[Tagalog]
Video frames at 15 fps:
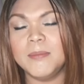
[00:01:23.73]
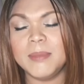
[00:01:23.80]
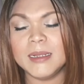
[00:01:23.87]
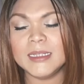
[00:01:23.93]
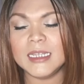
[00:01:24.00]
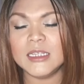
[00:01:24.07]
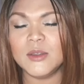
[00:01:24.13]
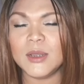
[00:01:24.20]

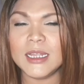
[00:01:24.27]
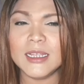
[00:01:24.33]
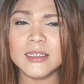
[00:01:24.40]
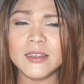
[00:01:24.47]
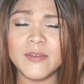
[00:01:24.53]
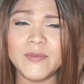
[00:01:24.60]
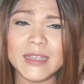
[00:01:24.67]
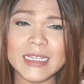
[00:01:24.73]
Pag dito ka lang
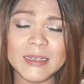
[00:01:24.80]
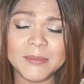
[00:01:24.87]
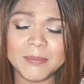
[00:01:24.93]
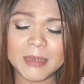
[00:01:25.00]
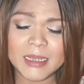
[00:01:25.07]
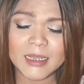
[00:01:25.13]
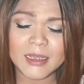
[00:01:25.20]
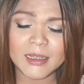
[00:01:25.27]
sa
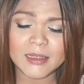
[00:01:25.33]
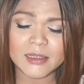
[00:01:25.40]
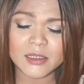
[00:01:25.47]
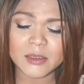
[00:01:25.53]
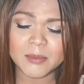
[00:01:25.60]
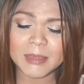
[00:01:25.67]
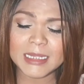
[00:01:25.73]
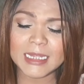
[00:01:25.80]

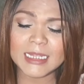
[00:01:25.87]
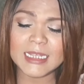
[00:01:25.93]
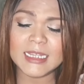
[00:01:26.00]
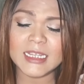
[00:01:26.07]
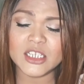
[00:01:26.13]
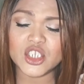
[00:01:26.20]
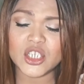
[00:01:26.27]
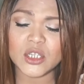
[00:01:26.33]
Philippines, madali
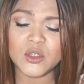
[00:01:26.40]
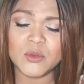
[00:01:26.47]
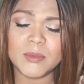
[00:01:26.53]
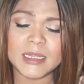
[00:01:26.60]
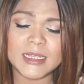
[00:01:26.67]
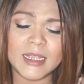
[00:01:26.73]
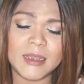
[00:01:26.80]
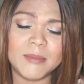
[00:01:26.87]
lang siyang
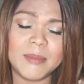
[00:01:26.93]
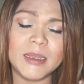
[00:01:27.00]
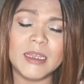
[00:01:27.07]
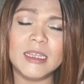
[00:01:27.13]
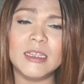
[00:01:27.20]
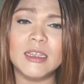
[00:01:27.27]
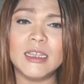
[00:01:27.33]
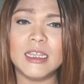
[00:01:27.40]
dumating pag
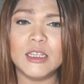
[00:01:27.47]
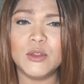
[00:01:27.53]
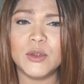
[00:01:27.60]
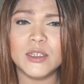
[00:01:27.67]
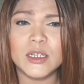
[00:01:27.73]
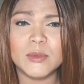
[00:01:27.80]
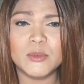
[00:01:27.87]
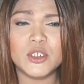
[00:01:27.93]

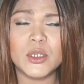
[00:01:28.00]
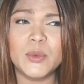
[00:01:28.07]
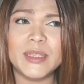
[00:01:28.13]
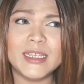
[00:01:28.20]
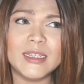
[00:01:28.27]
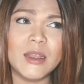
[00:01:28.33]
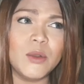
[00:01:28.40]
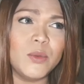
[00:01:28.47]
in-order mo siya
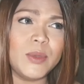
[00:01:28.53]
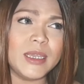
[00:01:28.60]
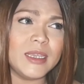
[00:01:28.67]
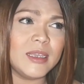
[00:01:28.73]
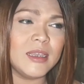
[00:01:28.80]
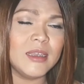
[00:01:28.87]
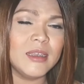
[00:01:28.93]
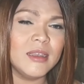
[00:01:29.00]
within a
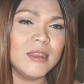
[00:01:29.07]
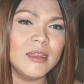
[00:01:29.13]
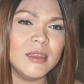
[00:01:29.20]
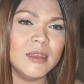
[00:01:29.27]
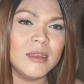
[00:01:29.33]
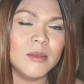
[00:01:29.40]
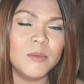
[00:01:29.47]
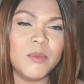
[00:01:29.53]
week.
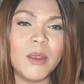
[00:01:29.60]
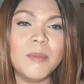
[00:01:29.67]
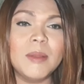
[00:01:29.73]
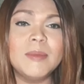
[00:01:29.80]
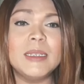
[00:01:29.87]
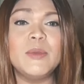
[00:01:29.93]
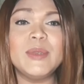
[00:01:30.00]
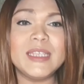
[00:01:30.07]

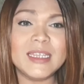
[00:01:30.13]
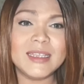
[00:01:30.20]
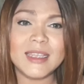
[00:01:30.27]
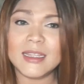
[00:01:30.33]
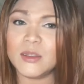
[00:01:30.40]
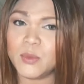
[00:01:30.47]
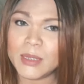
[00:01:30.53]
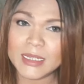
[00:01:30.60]
Probably within
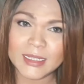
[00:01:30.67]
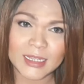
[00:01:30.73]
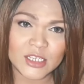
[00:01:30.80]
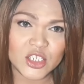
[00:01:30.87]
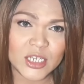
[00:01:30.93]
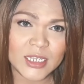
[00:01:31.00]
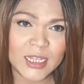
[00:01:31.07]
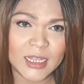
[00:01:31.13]
that week din
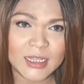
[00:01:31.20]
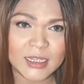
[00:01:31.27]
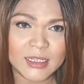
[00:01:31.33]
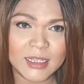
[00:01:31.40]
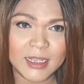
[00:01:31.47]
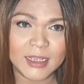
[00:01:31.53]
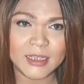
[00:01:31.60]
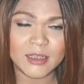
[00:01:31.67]
siya
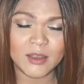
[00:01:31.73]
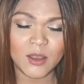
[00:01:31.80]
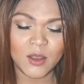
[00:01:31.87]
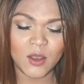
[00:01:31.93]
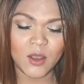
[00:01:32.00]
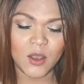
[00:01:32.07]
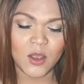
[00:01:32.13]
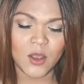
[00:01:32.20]
dadating.
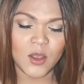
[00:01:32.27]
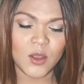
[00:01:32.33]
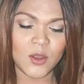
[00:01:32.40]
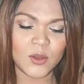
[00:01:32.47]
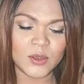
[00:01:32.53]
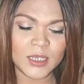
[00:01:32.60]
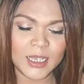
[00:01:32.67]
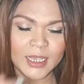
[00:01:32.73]

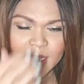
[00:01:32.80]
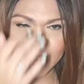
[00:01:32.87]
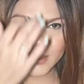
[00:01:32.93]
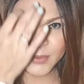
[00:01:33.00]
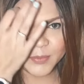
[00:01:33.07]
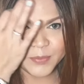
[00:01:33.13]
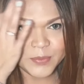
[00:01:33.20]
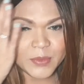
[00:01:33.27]

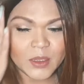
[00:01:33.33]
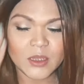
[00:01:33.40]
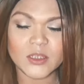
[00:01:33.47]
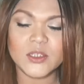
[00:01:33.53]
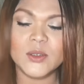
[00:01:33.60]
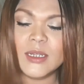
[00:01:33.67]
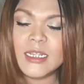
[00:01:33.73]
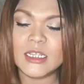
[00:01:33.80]
Okay.
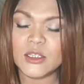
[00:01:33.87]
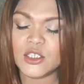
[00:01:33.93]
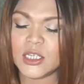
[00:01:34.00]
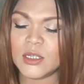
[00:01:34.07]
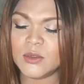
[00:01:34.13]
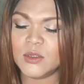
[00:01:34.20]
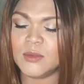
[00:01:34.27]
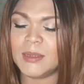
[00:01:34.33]
So, ganito
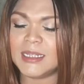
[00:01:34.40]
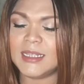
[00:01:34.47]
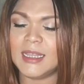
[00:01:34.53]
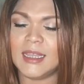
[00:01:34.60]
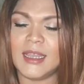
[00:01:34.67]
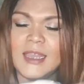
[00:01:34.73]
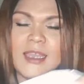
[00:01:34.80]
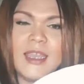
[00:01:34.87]
siya nung
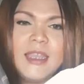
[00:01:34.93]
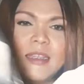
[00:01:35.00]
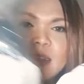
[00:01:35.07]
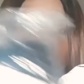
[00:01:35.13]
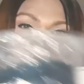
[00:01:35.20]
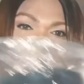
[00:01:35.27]
dumating. Ayan.